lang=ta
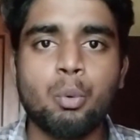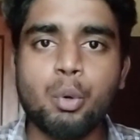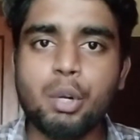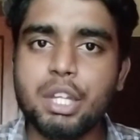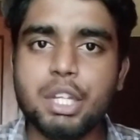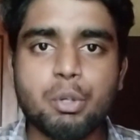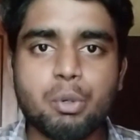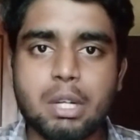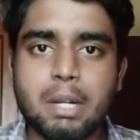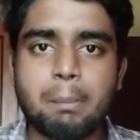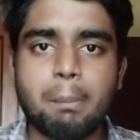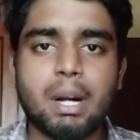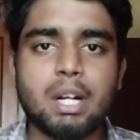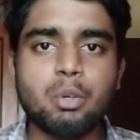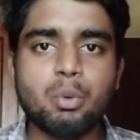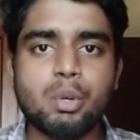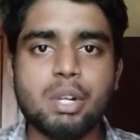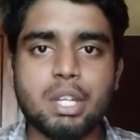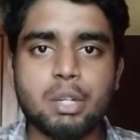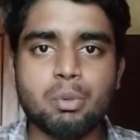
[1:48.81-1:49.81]
உறுதியுடன்
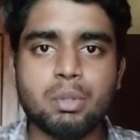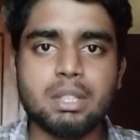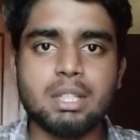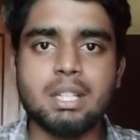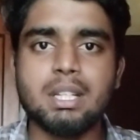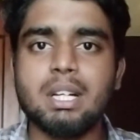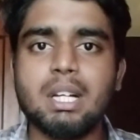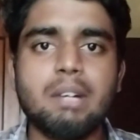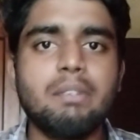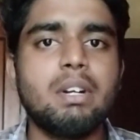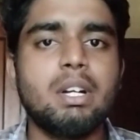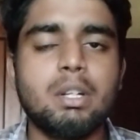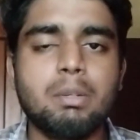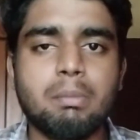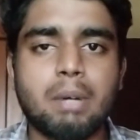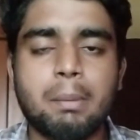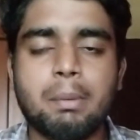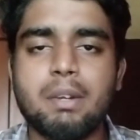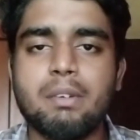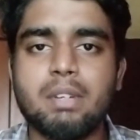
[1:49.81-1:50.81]
மன உறுதியுடன் இருக்க
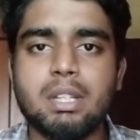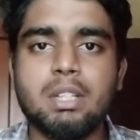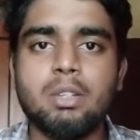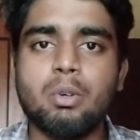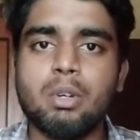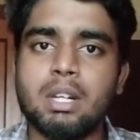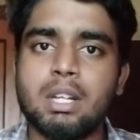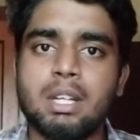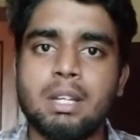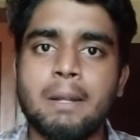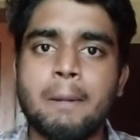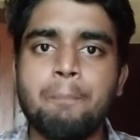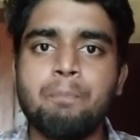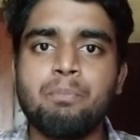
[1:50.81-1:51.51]
வேண்டும் அப்படின்னு வந்து ஒரு